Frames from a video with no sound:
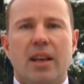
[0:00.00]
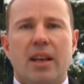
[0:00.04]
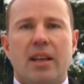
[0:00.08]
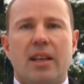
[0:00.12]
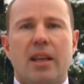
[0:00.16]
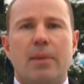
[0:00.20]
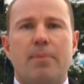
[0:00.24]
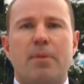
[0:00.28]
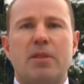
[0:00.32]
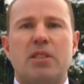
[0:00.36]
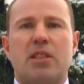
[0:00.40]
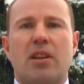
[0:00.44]

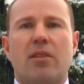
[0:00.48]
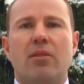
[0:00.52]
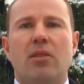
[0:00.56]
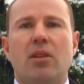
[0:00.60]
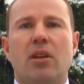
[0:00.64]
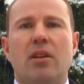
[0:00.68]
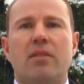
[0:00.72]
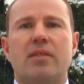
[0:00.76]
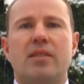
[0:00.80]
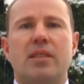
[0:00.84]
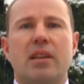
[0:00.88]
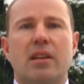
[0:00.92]
я
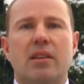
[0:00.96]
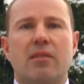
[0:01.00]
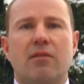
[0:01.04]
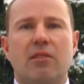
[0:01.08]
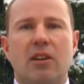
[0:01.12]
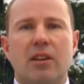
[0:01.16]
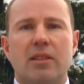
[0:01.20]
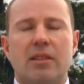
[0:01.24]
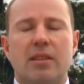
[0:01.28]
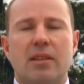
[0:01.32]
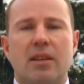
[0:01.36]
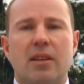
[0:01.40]
поздравляю
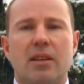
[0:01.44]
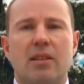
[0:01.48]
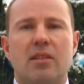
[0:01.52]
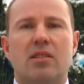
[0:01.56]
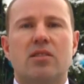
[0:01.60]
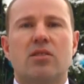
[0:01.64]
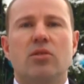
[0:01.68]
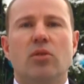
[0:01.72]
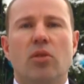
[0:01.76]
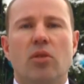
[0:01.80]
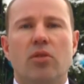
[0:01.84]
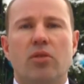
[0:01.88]
всех вас
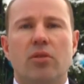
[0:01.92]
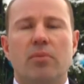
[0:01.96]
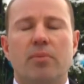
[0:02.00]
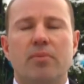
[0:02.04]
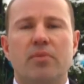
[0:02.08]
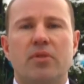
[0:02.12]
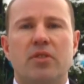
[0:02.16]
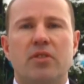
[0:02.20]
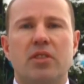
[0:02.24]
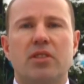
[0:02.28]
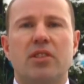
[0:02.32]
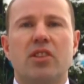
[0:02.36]
с
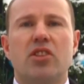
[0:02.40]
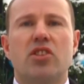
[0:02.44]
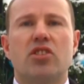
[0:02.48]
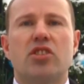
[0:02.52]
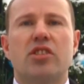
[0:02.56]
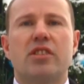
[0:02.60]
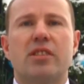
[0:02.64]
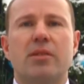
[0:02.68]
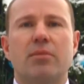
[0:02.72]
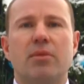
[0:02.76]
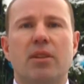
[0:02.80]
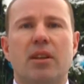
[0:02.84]
новым
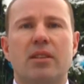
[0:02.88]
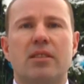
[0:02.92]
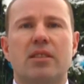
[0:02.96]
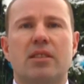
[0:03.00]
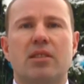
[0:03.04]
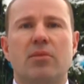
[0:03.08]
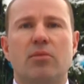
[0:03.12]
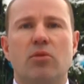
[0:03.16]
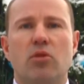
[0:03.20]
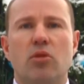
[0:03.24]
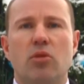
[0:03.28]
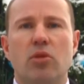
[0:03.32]

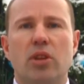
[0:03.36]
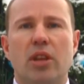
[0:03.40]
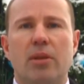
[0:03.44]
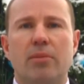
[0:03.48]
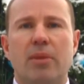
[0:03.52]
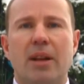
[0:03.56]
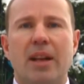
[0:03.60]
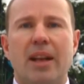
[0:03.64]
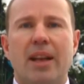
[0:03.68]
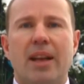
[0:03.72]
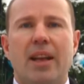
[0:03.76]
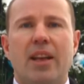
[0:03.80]
2017
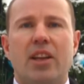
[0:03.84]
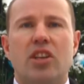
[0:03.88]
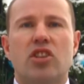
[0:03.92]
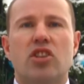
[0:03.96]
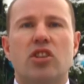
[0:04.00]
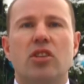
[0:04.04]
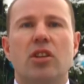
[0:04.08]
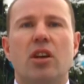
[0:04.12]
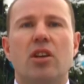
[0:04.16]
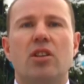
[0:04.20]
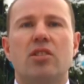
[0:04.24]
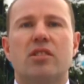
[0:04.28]
годом
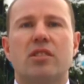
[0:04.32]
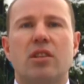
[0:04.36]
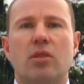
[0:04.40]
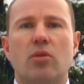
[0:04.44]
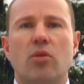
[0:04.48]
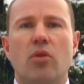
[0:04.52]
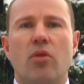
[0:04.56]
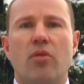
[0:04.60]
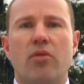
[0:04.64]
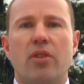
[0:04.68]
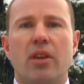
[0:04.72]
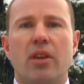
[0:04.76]
и желаю
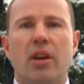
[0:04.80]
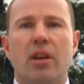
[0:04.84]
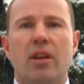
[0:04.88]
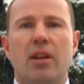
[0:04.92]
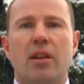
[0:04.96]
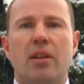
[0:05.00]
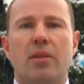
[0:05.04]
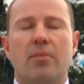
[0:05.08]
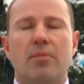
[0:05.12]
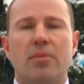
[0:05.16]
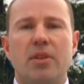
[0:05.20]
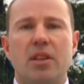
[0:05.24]
здоровья,